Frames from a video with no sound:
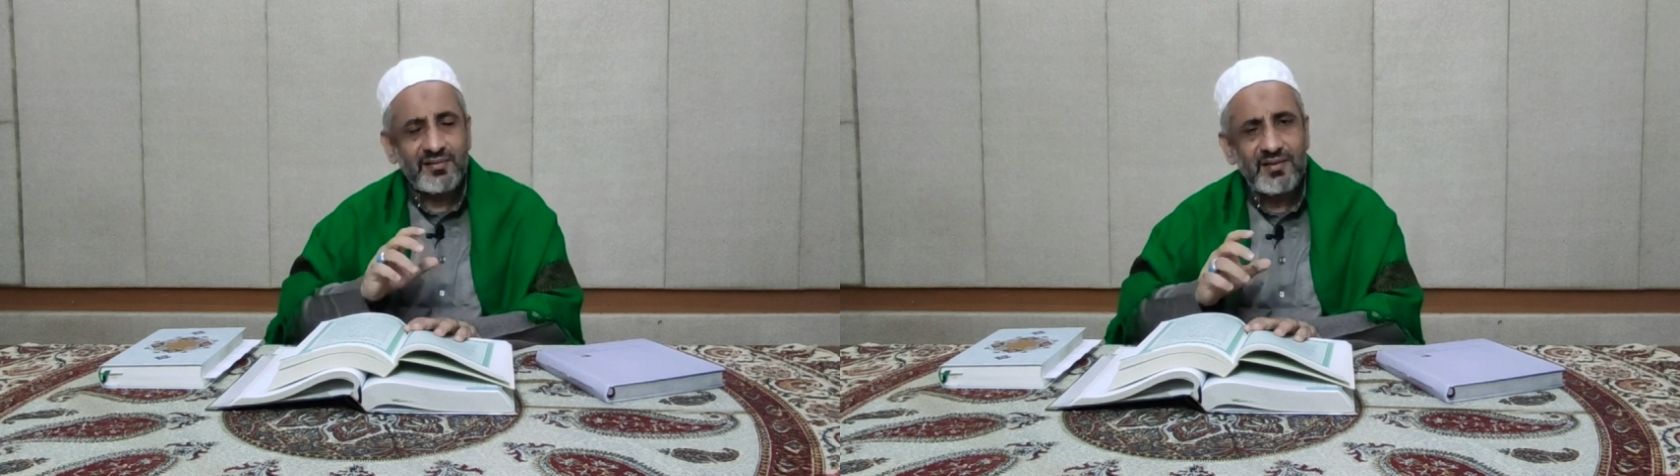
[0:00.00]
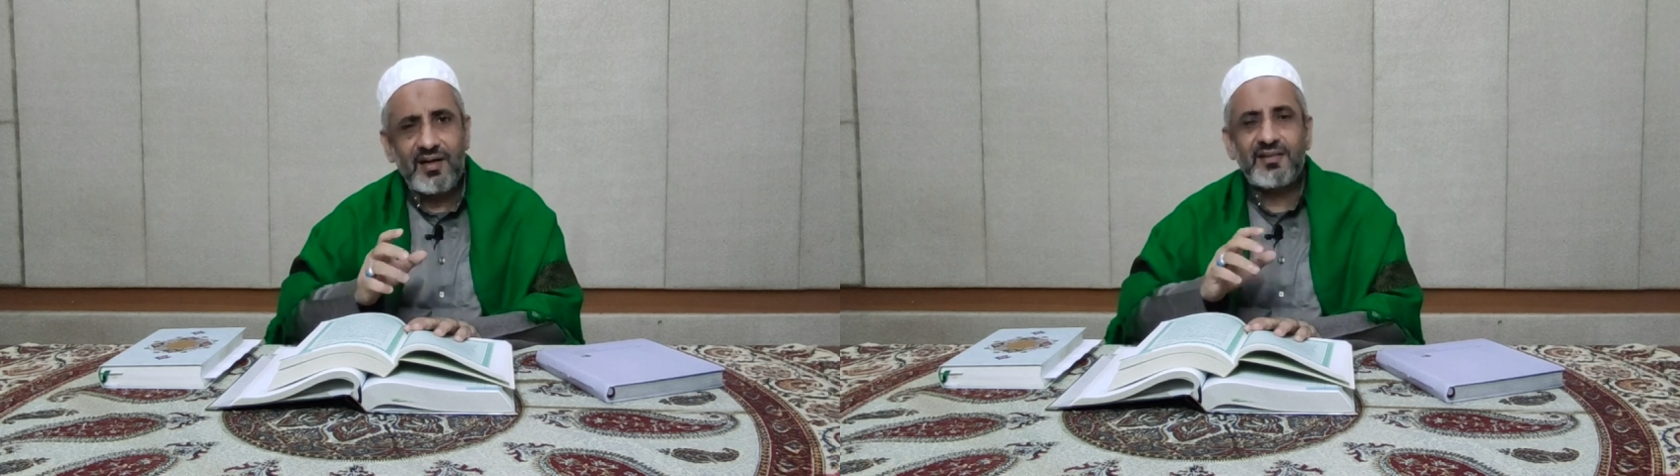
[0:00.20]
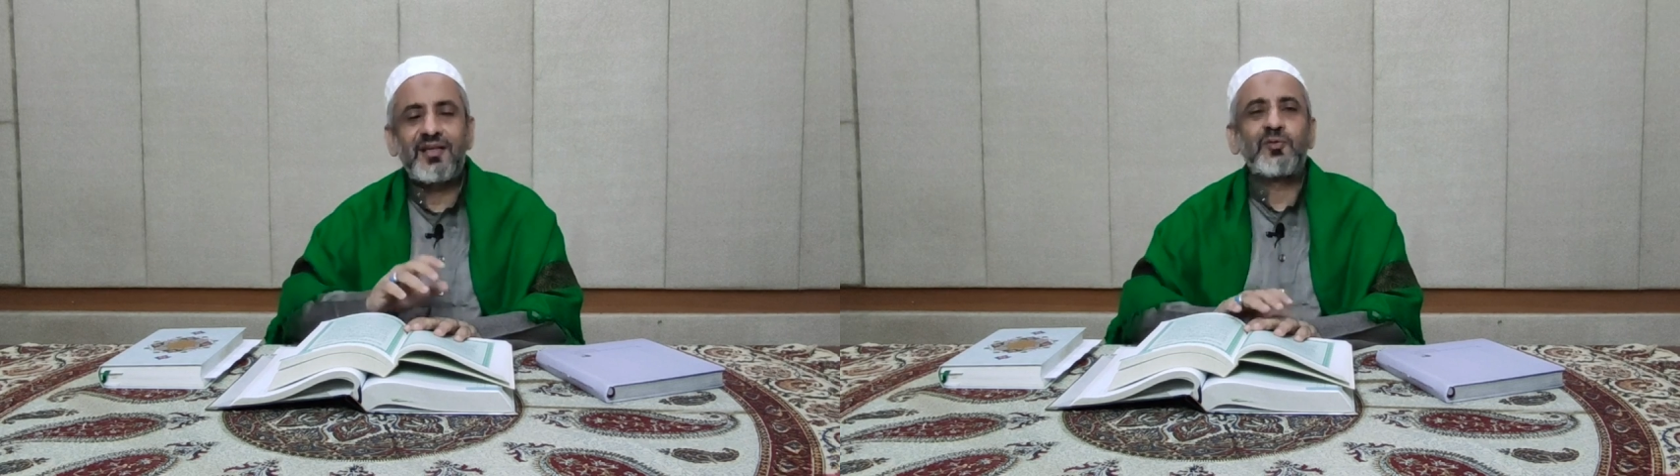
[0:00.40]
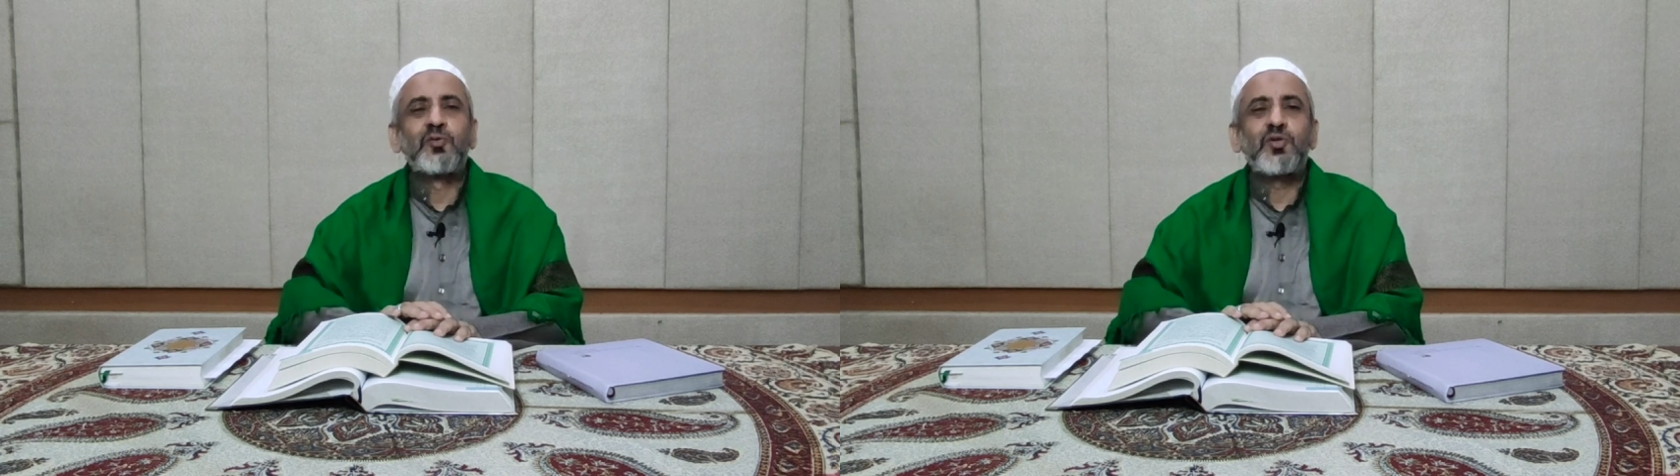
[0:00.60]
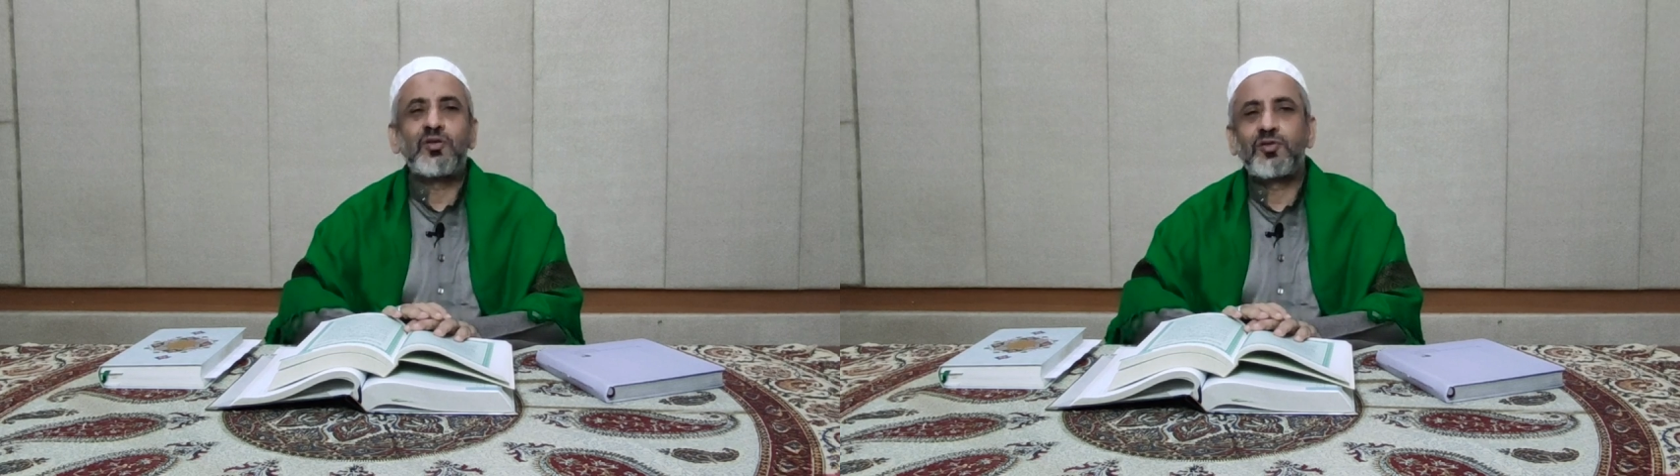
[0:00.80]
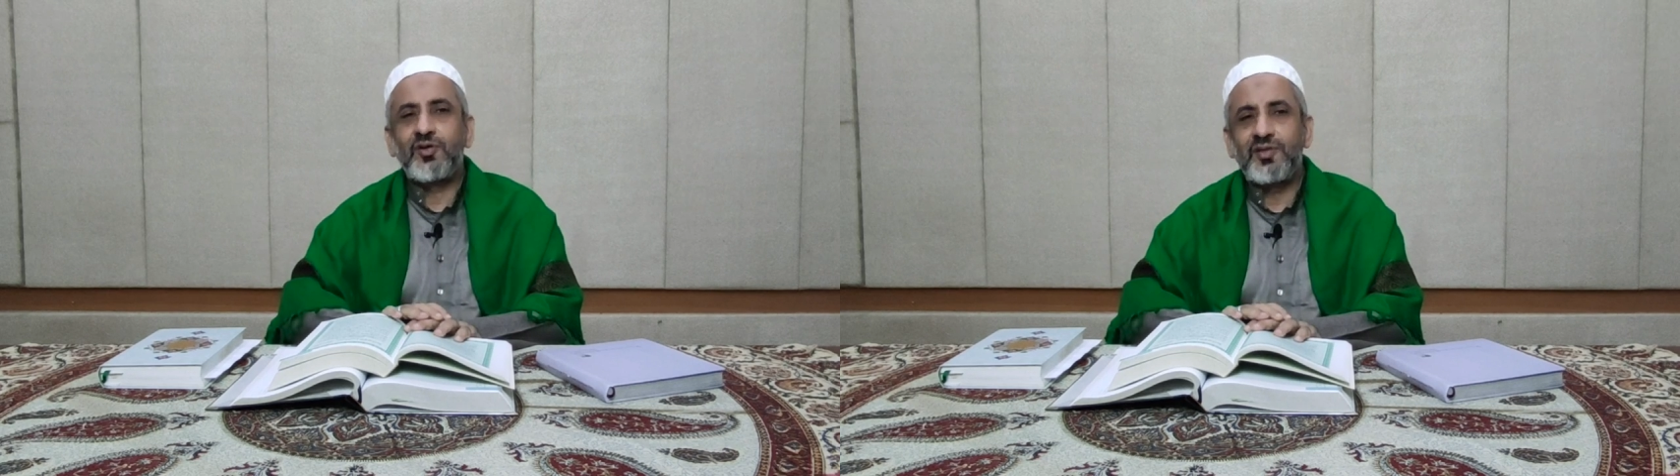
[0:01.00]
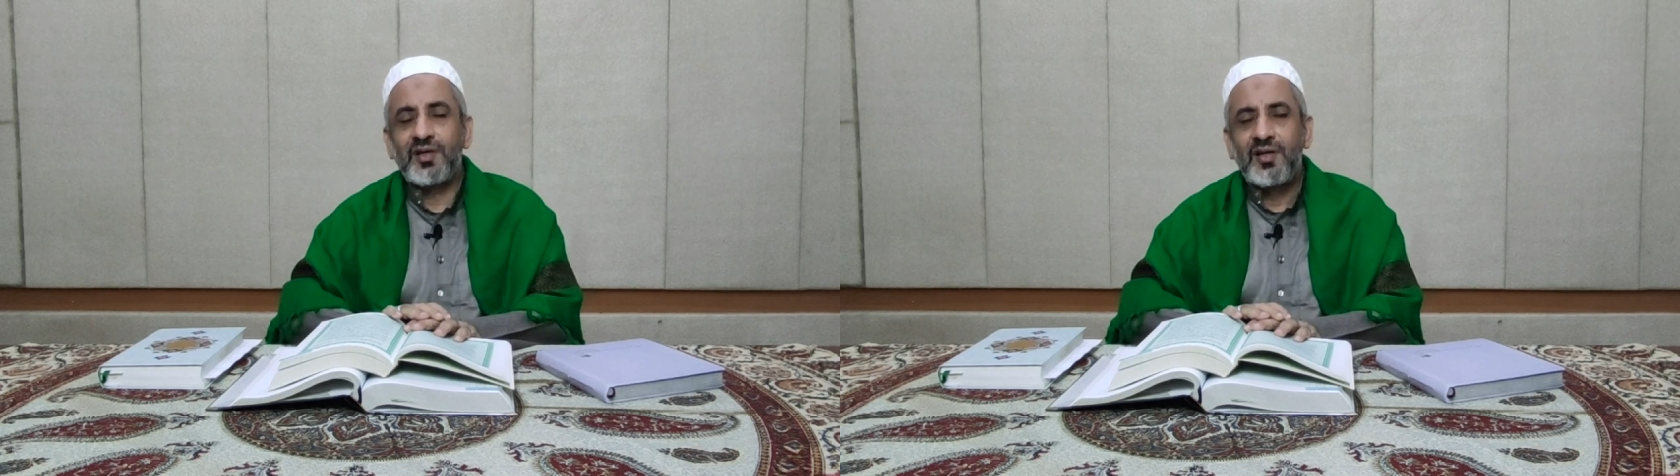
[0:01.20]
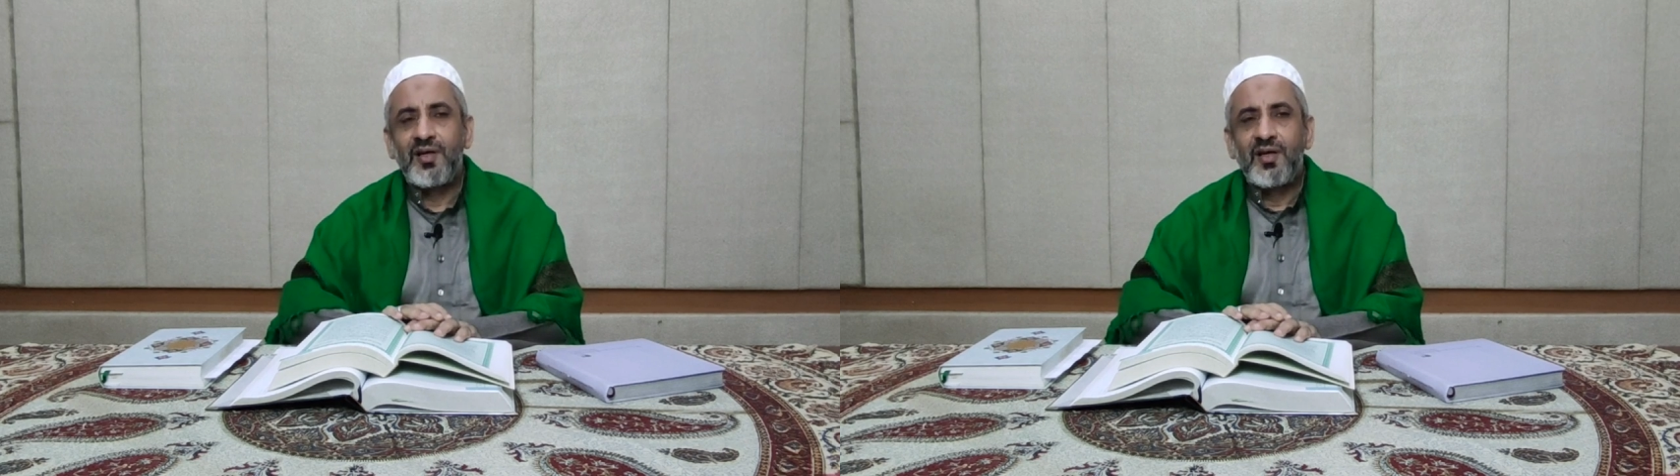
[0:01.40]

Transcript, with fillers: salah satu contohnya.